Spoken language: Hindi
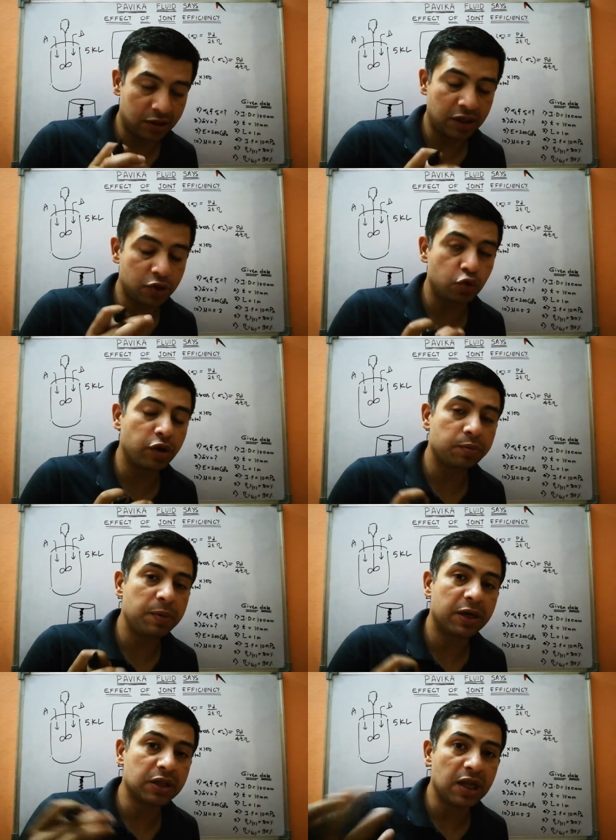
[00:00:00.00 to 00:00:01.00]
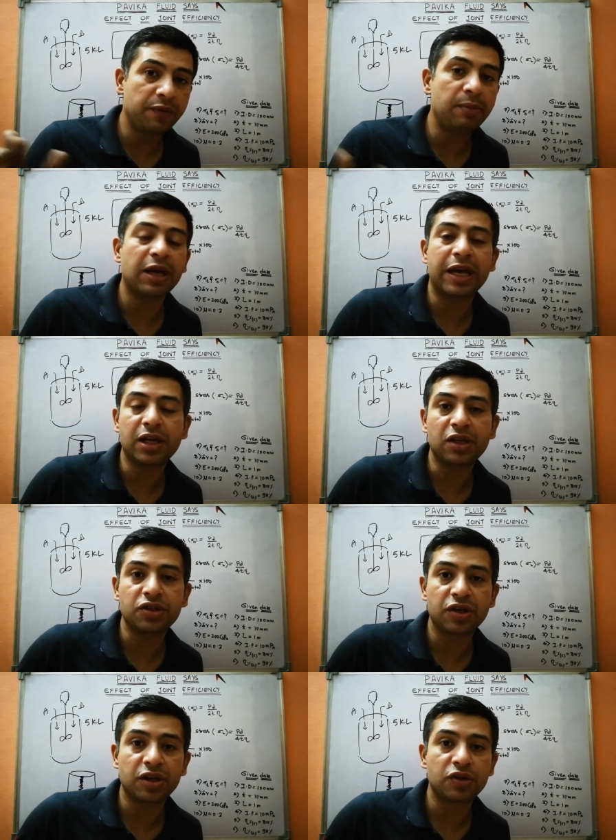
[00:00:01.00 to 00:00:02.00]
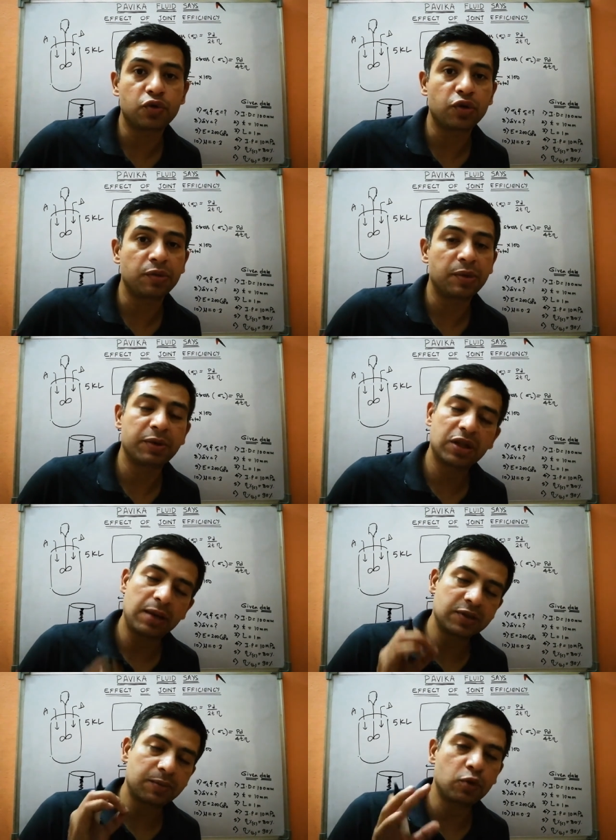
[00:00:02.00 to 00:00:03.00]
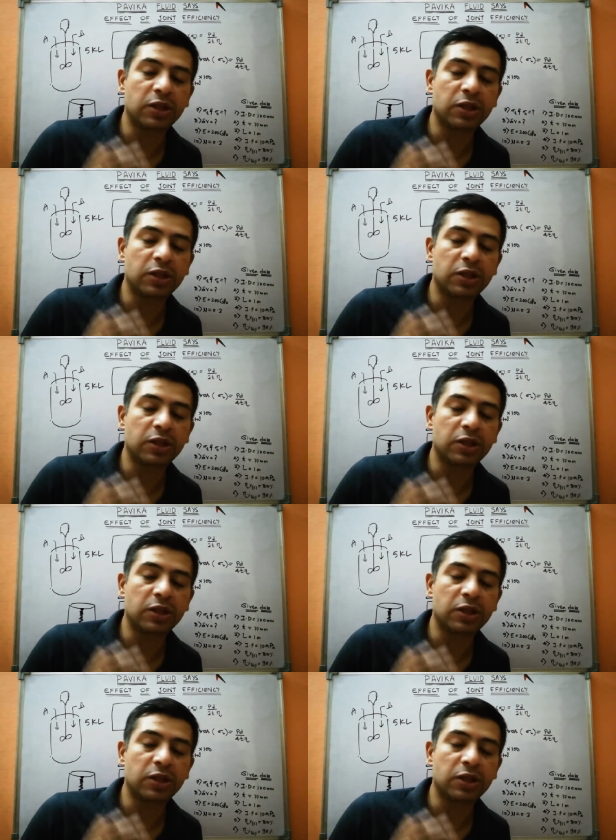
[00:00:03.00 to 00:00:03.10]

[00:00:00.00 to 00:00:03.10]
के स्टूडेंट भी पढ़ते हैं या फिर मैकेनिकल इंजीनियरिंग के स्टूडेंट भी पढ़ते हैं आप सबको